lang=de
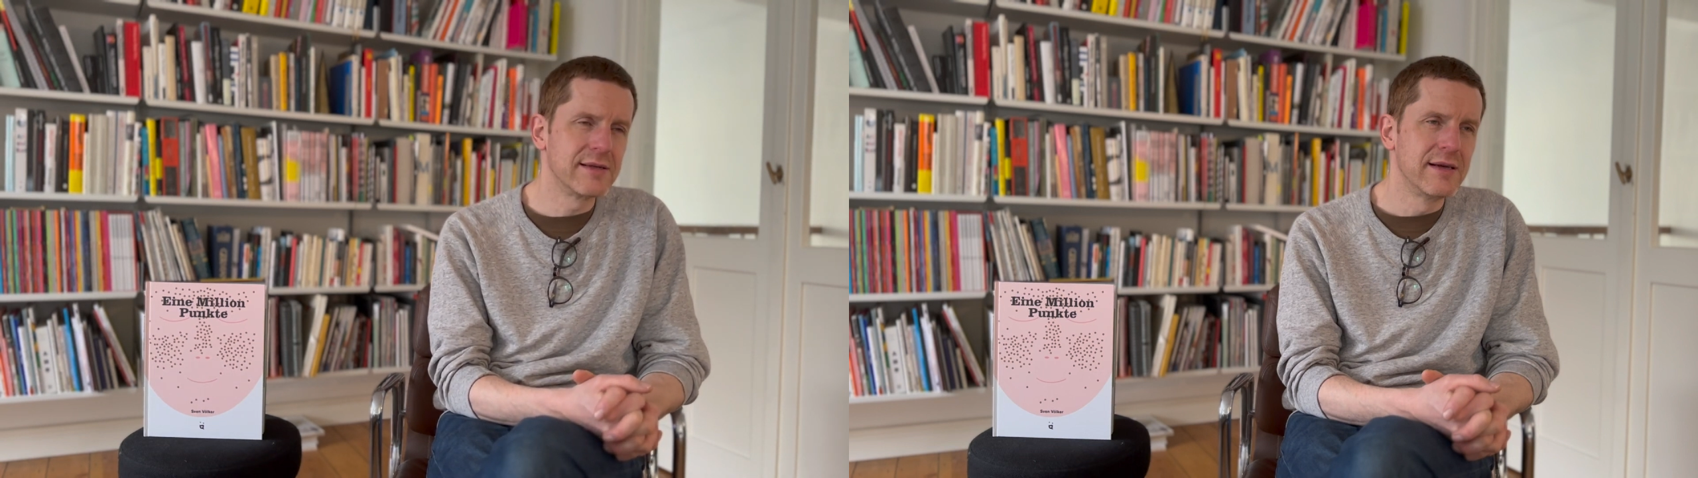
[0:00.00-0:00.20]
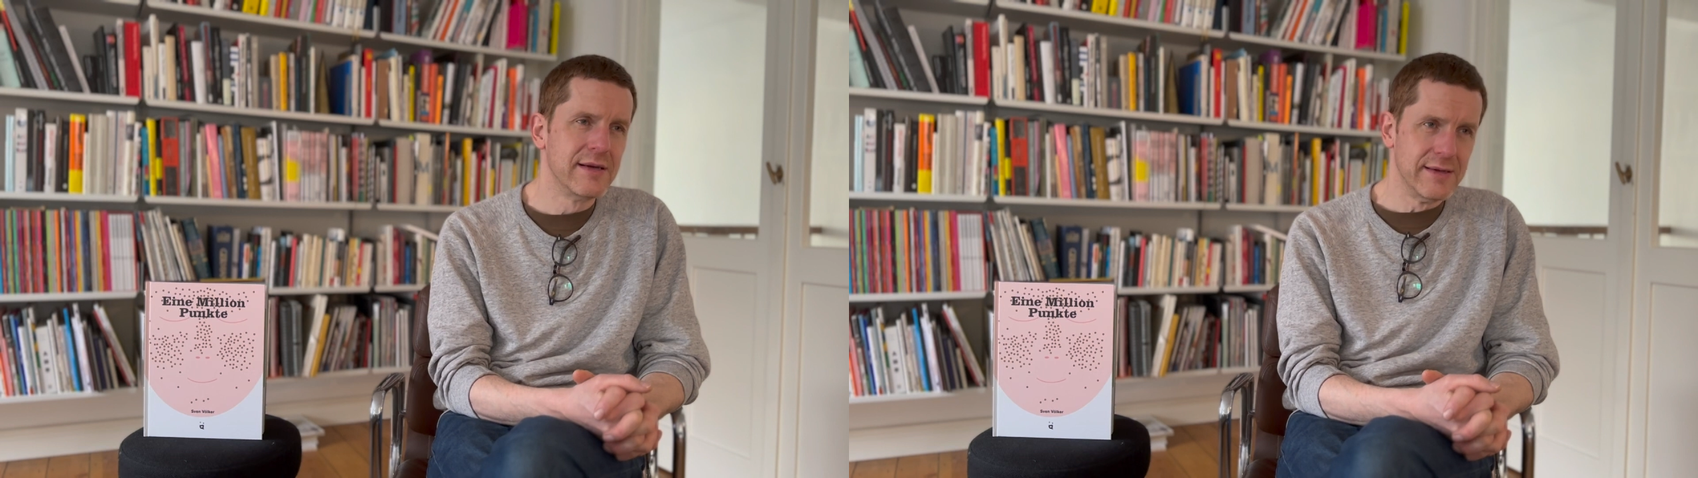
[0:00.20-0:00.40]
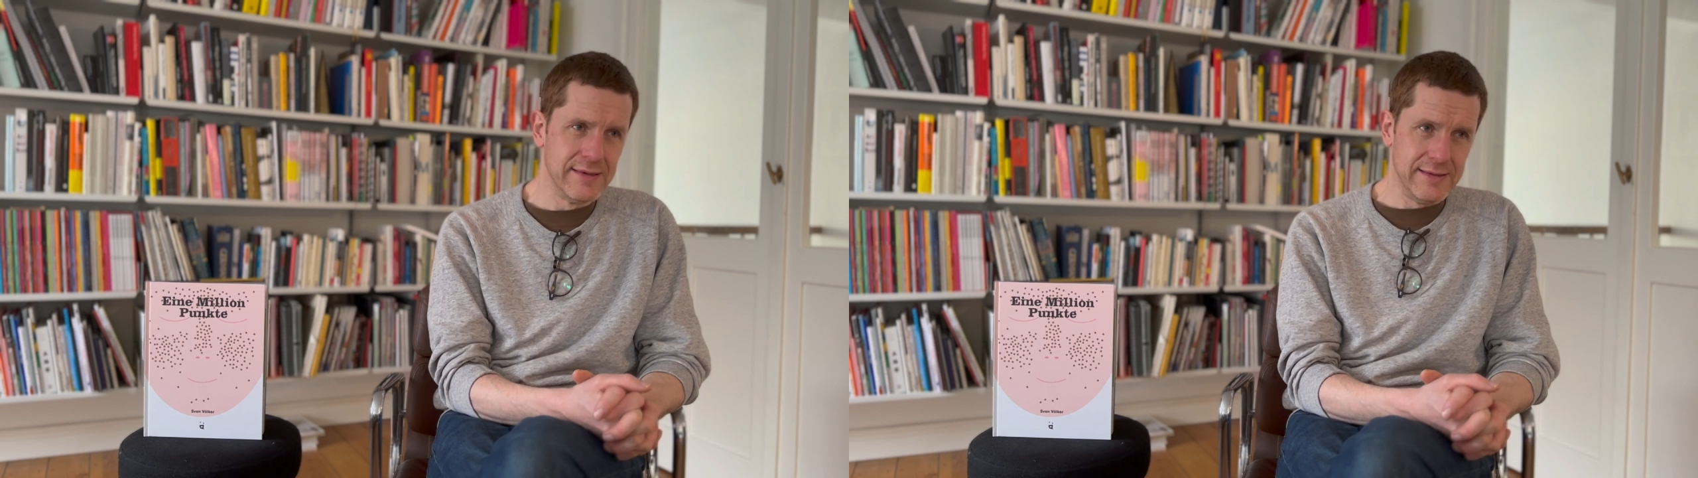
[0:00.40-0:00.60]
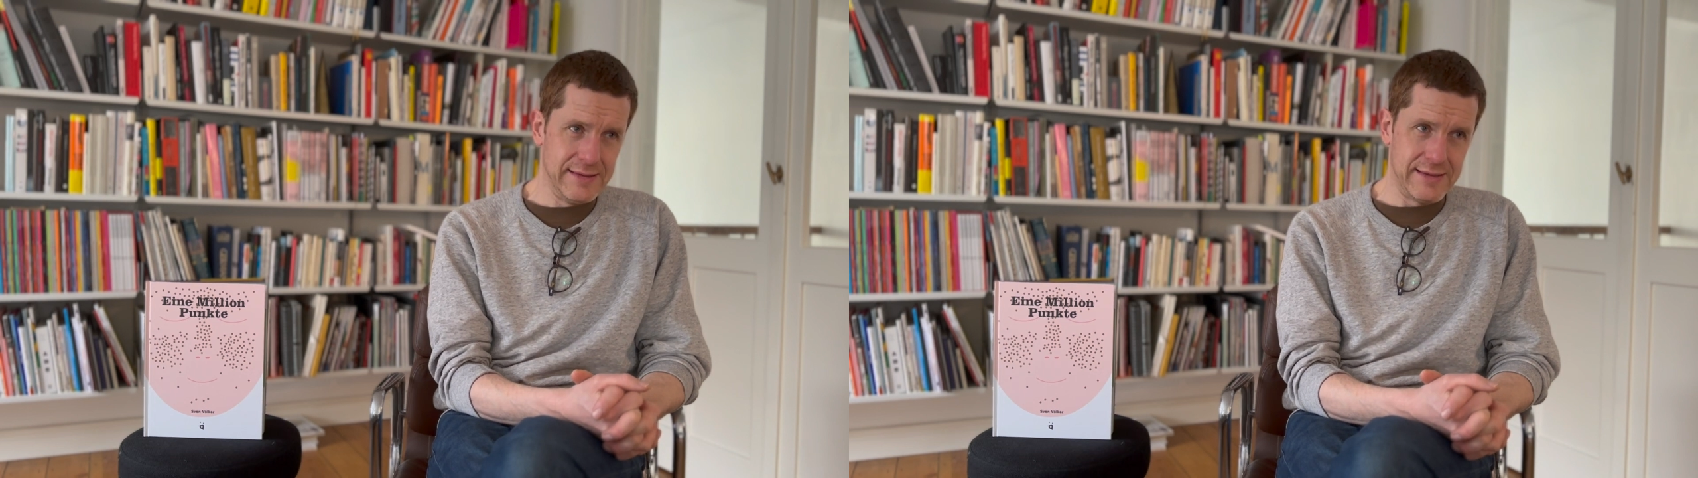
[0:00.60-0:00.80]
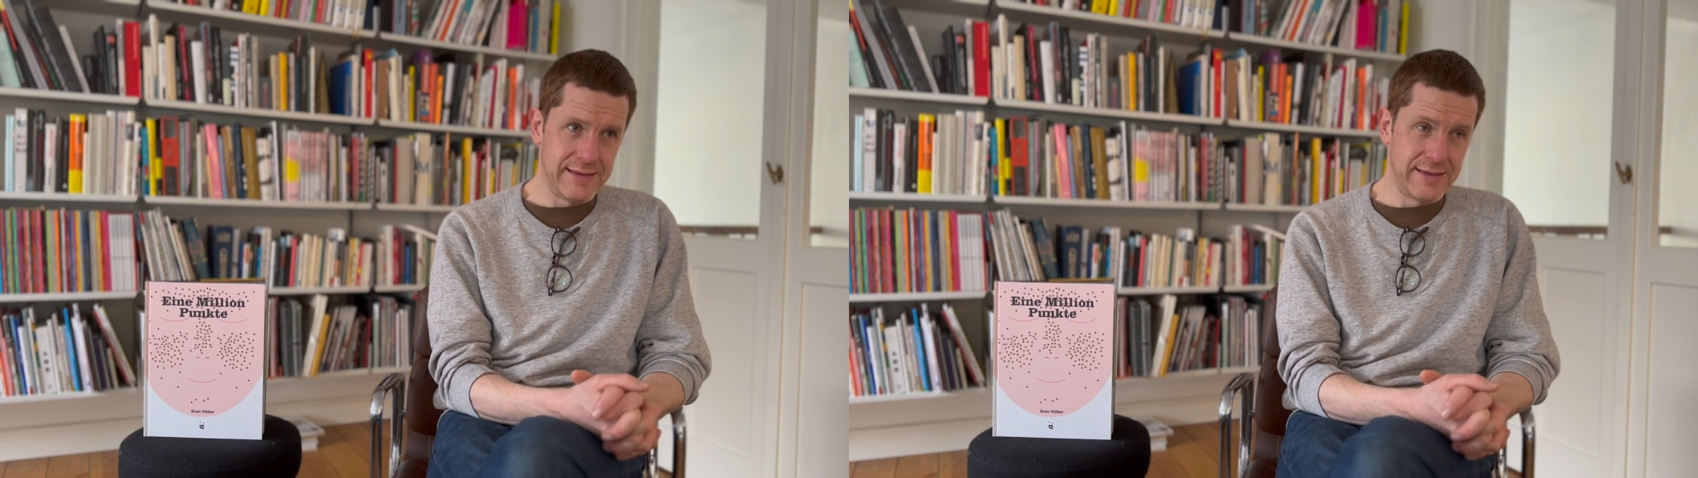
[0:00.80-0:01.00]

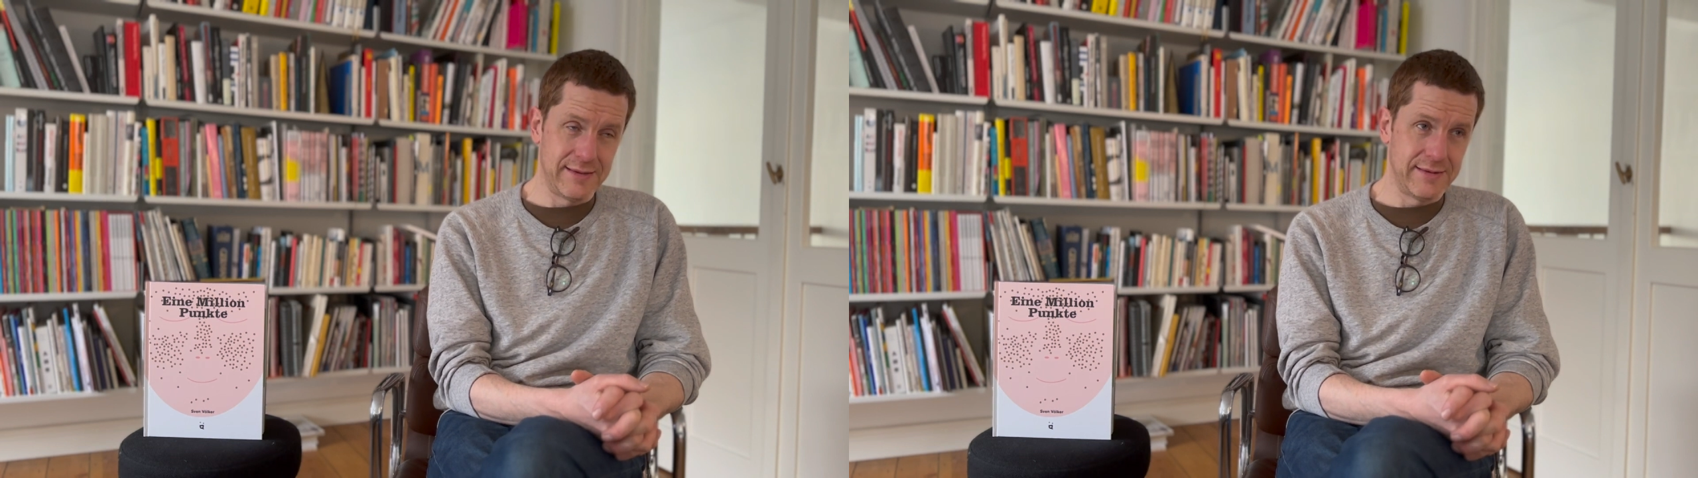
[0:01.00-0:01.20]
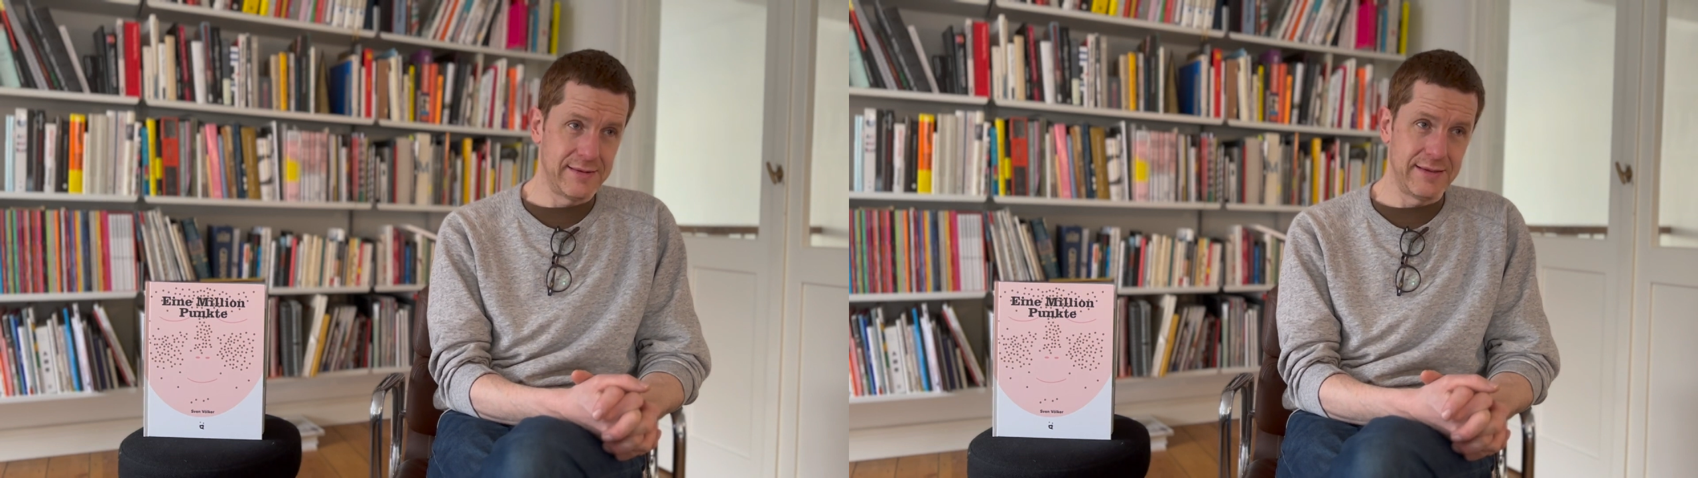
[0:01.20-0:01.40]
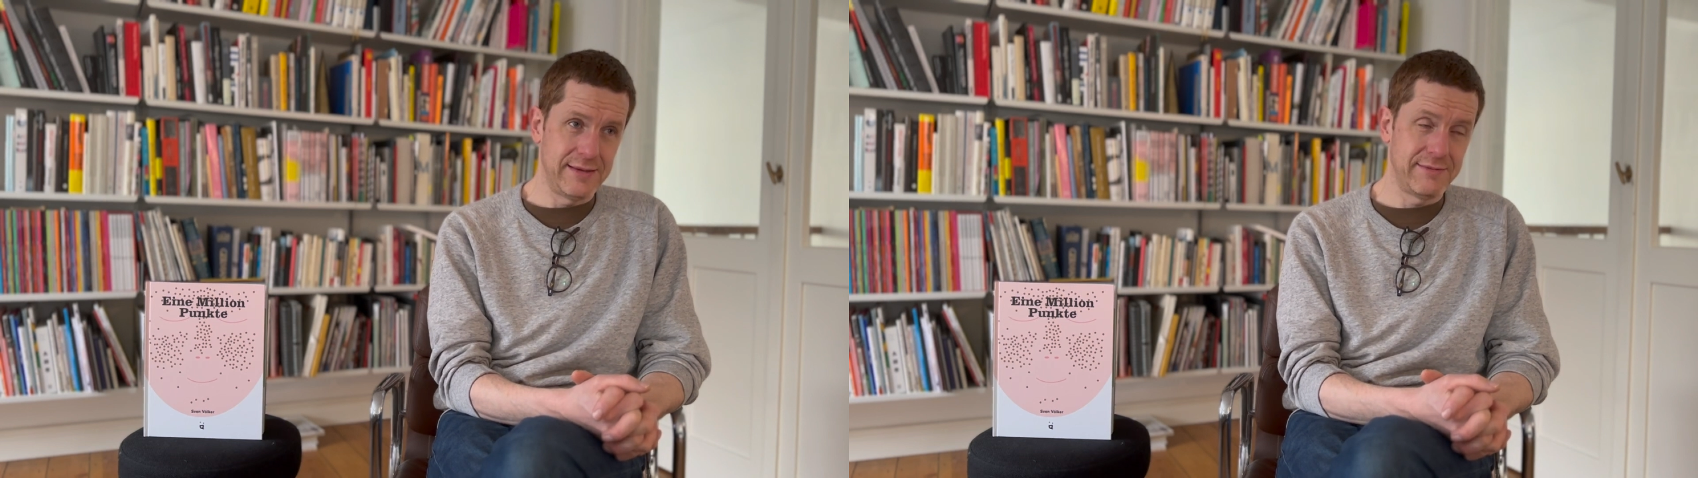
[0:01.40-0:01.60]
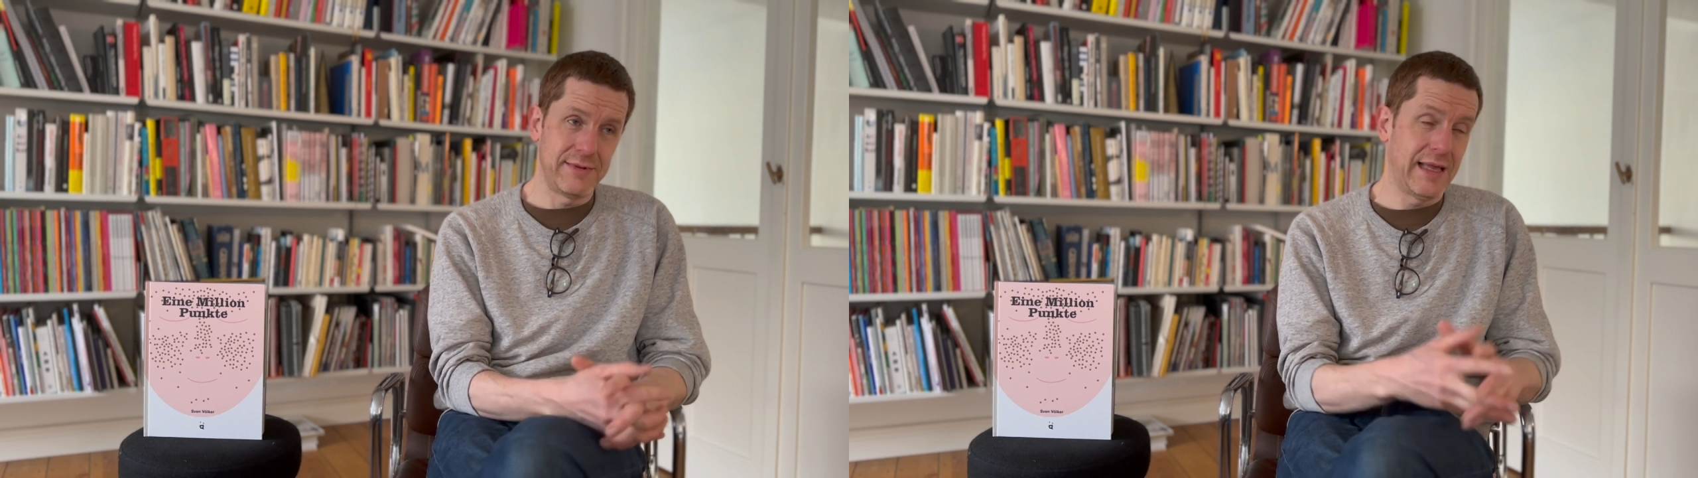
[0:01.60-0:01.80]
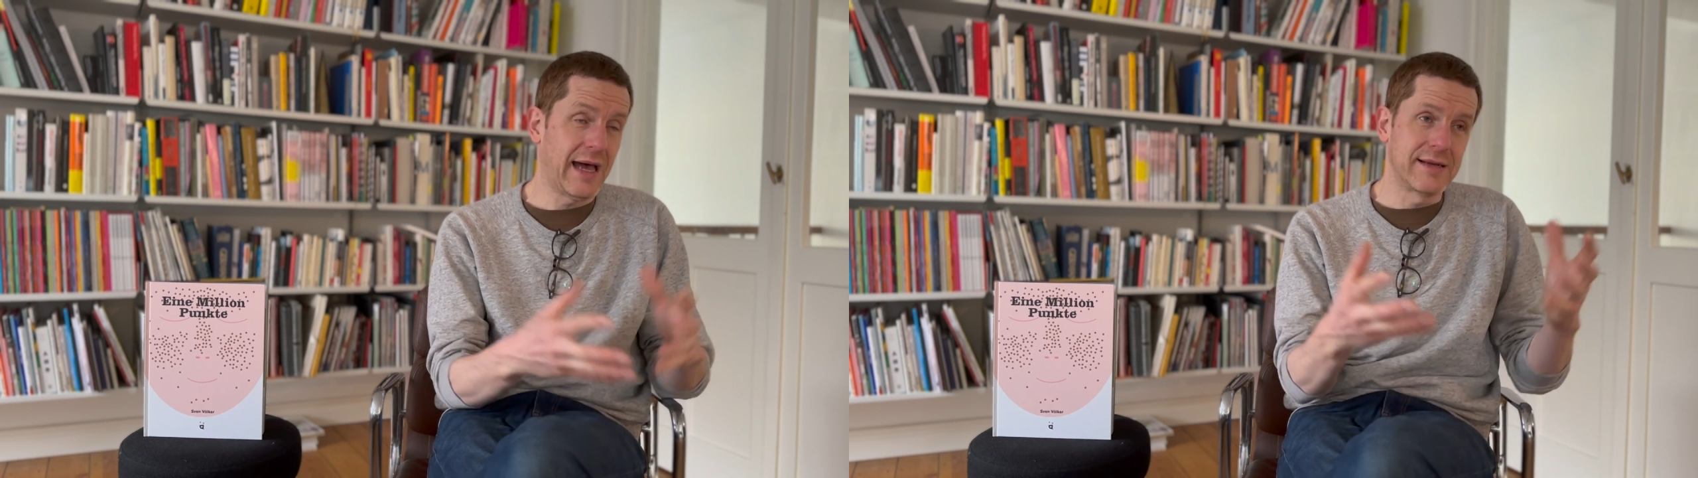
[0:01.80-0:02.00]
äh, ja,